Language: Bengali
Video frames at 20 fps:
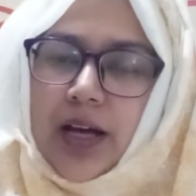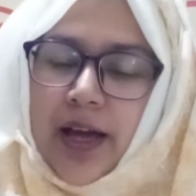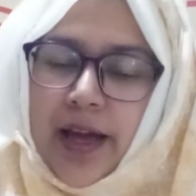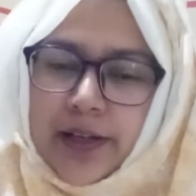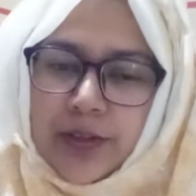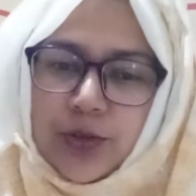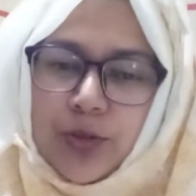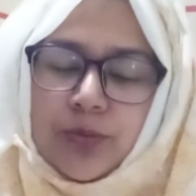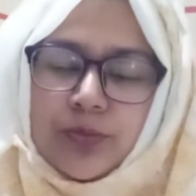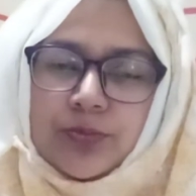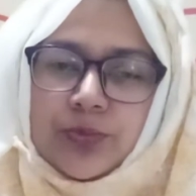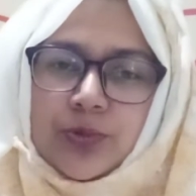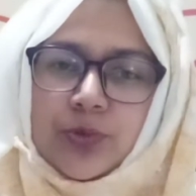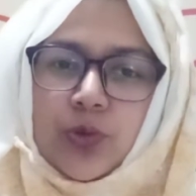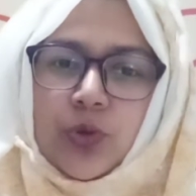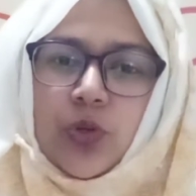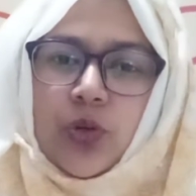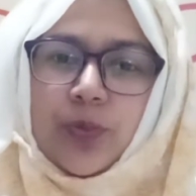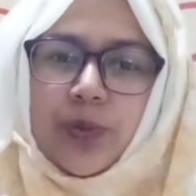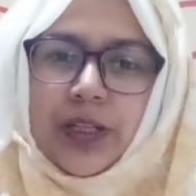একদম
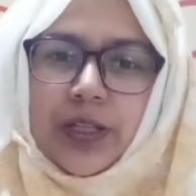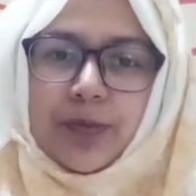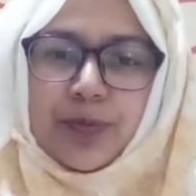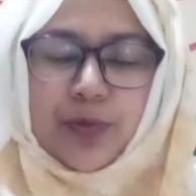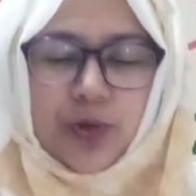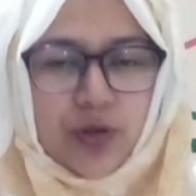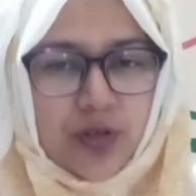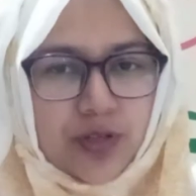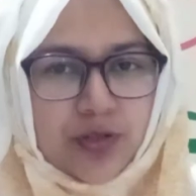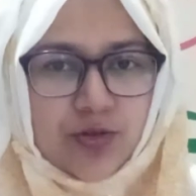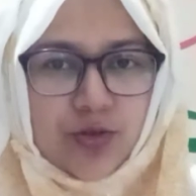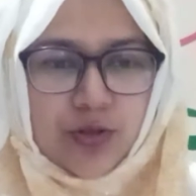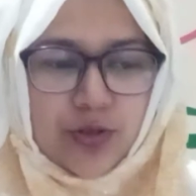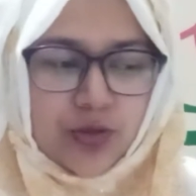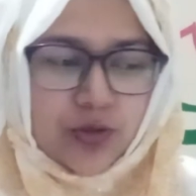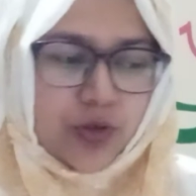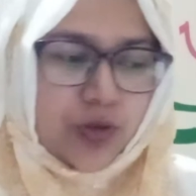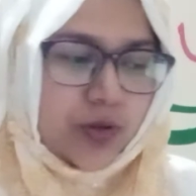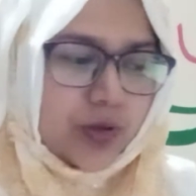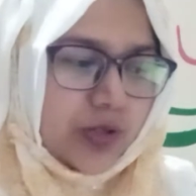খুবই
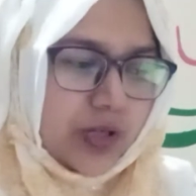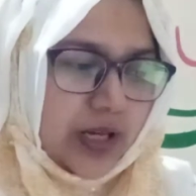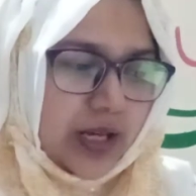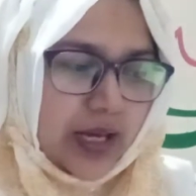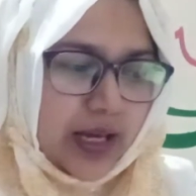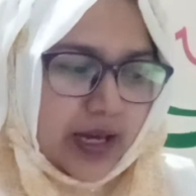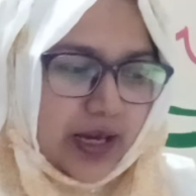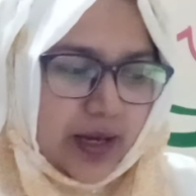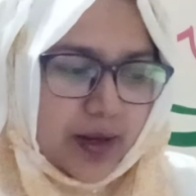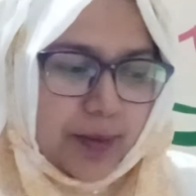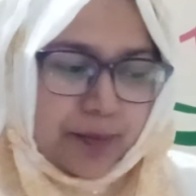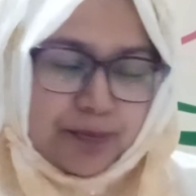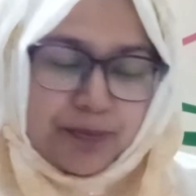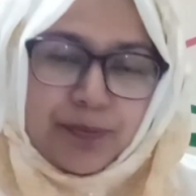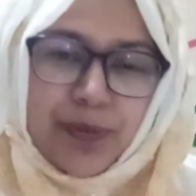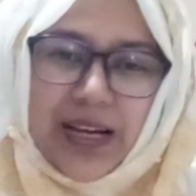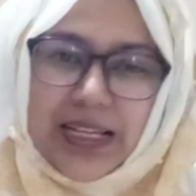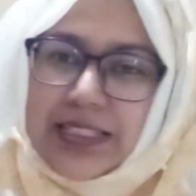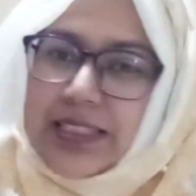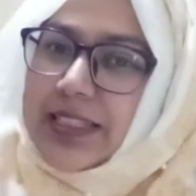প্রয়োজনীয়
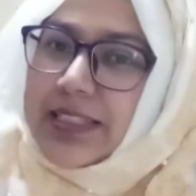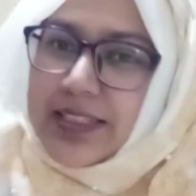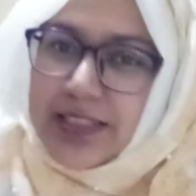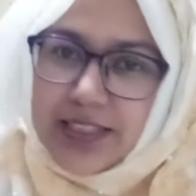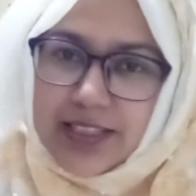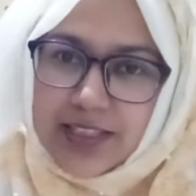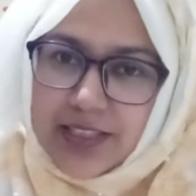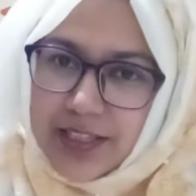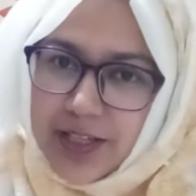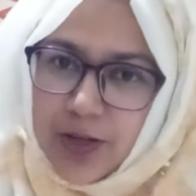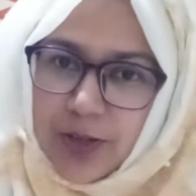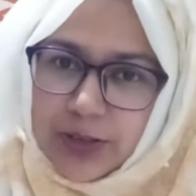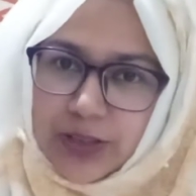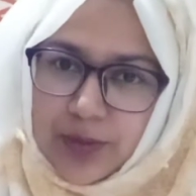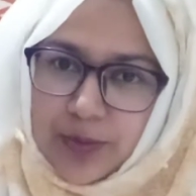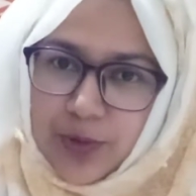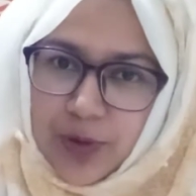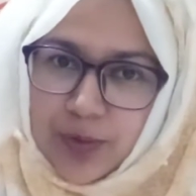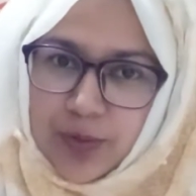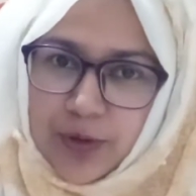পাঁচটি জিনিস নিয়ে কথা
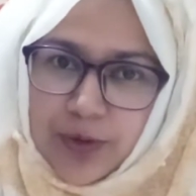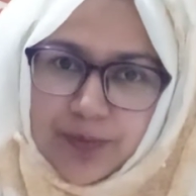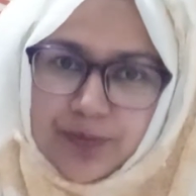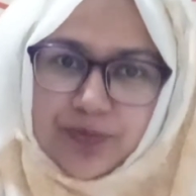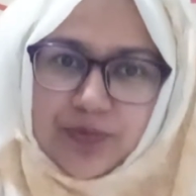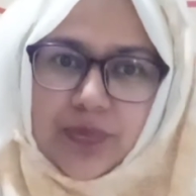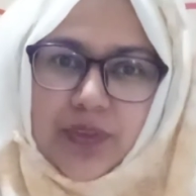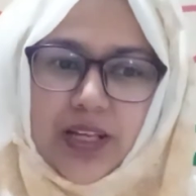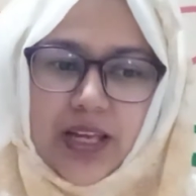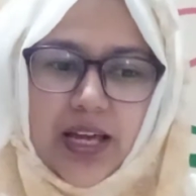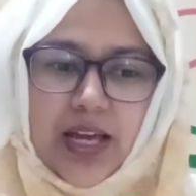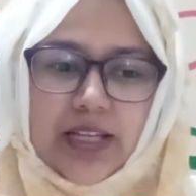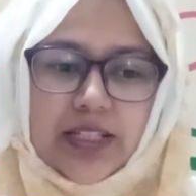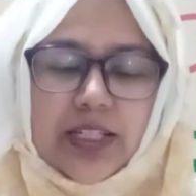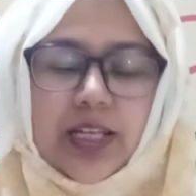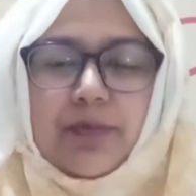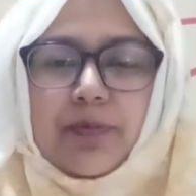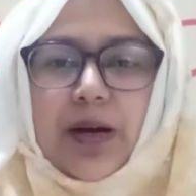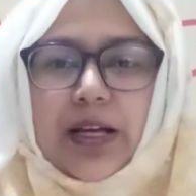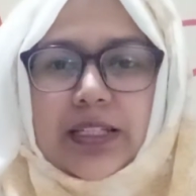বলবো
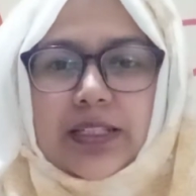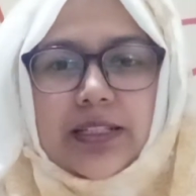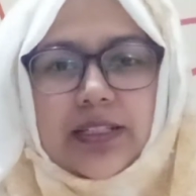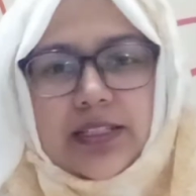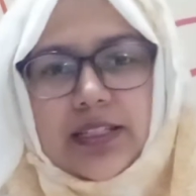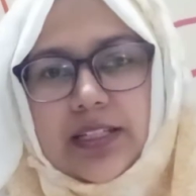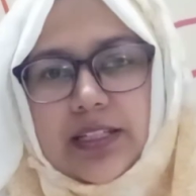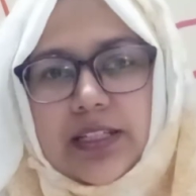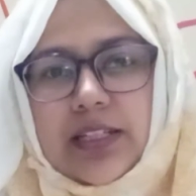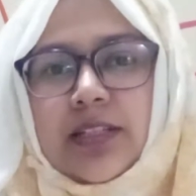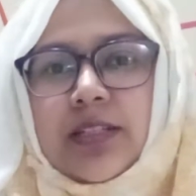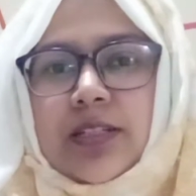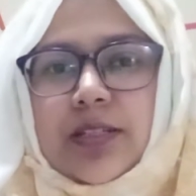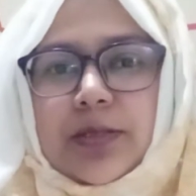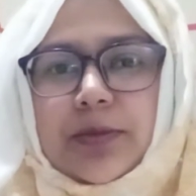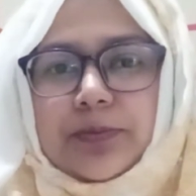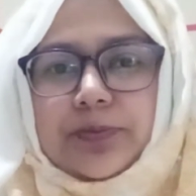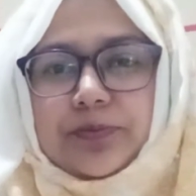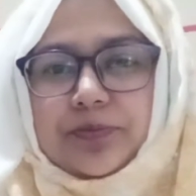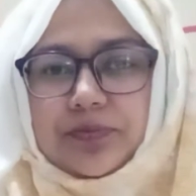সেই পাঁচটি জিনিস
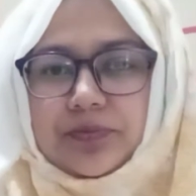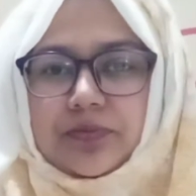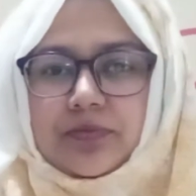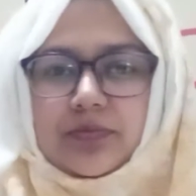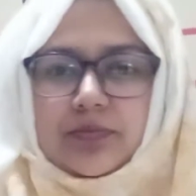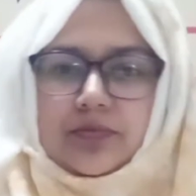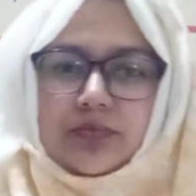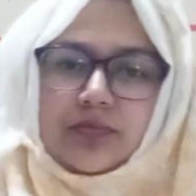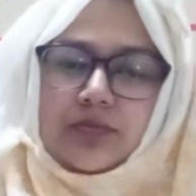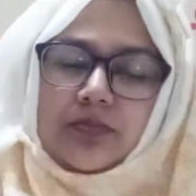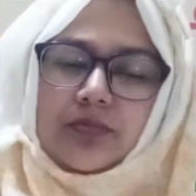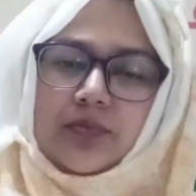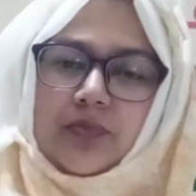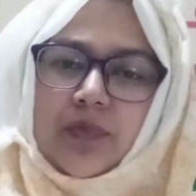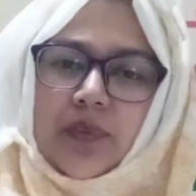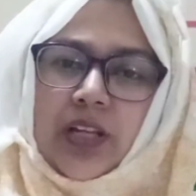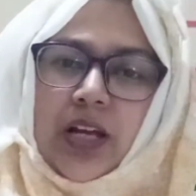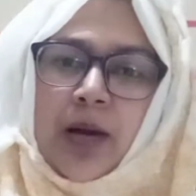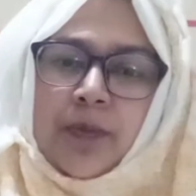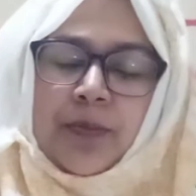
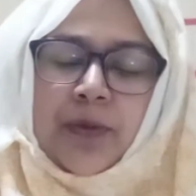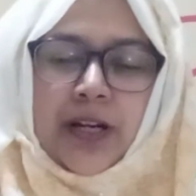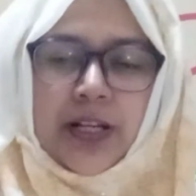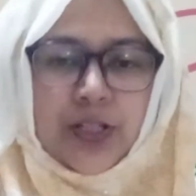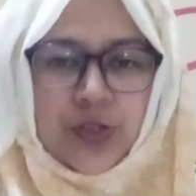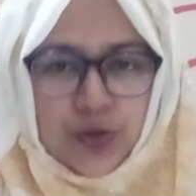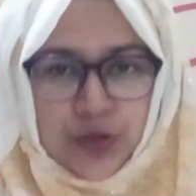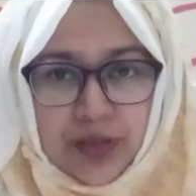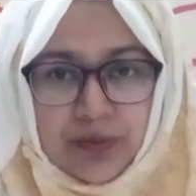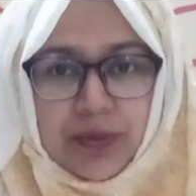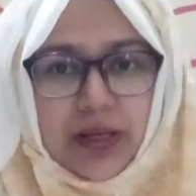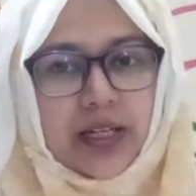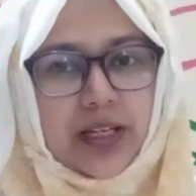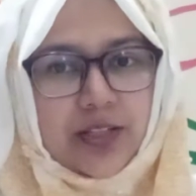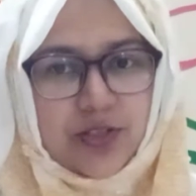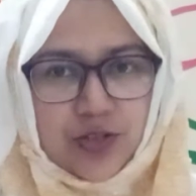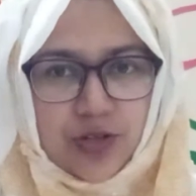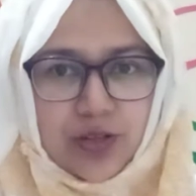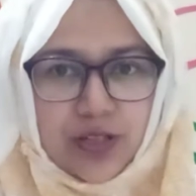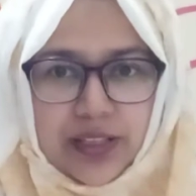আপনারা যদি মেনে
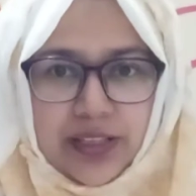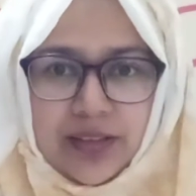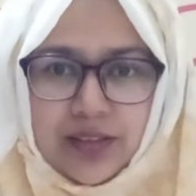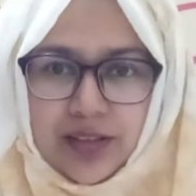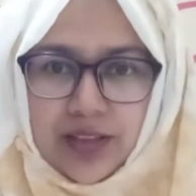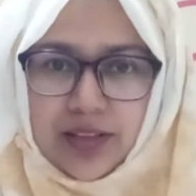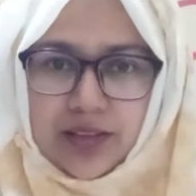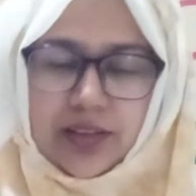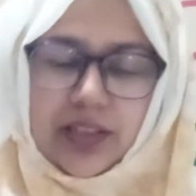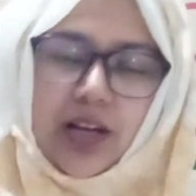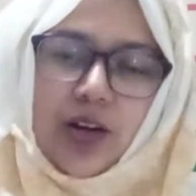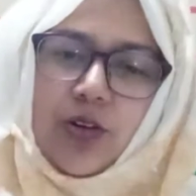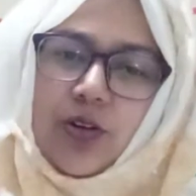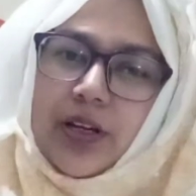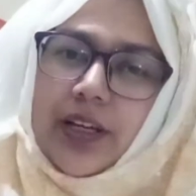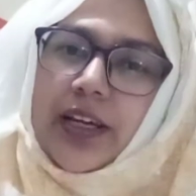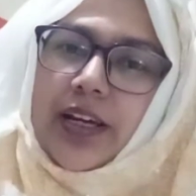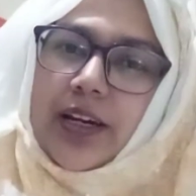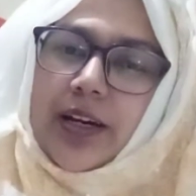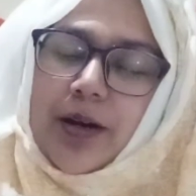চলেন
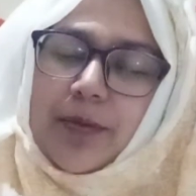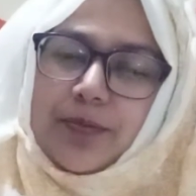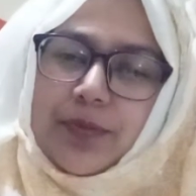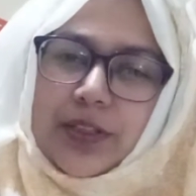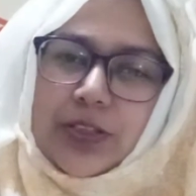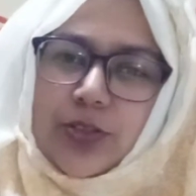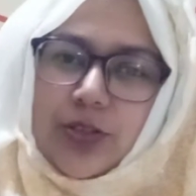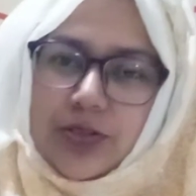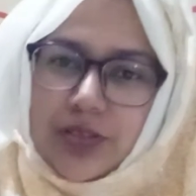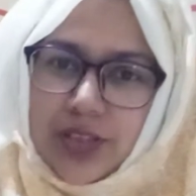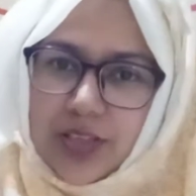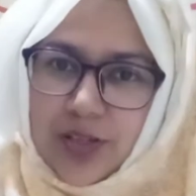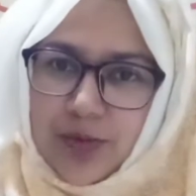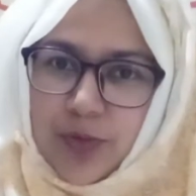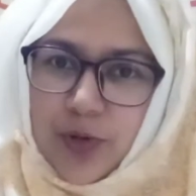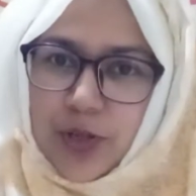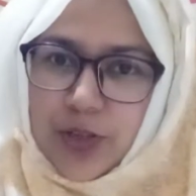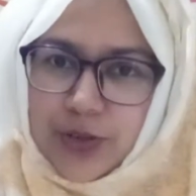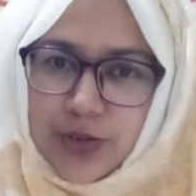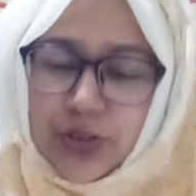তাহলে আপনার সন্তানের
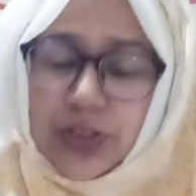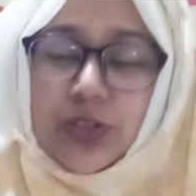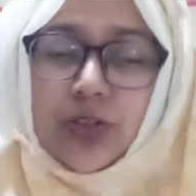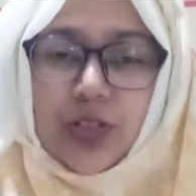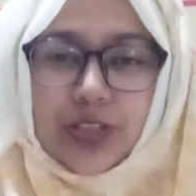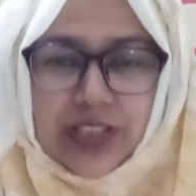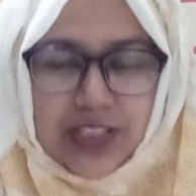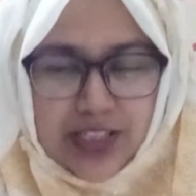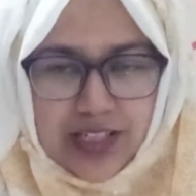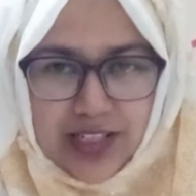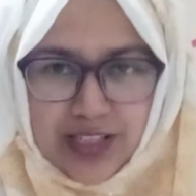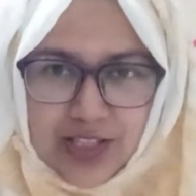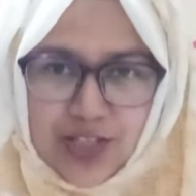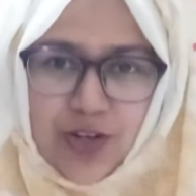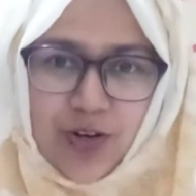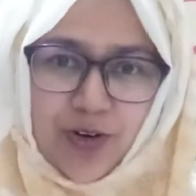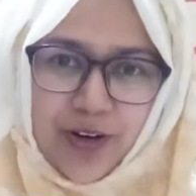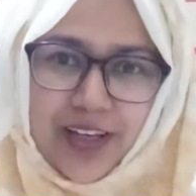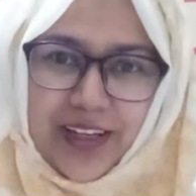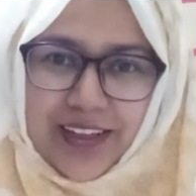বয়স যদি দশের নিচে
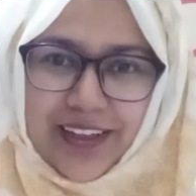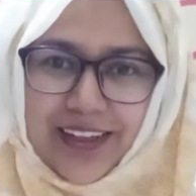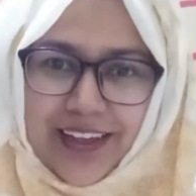হয়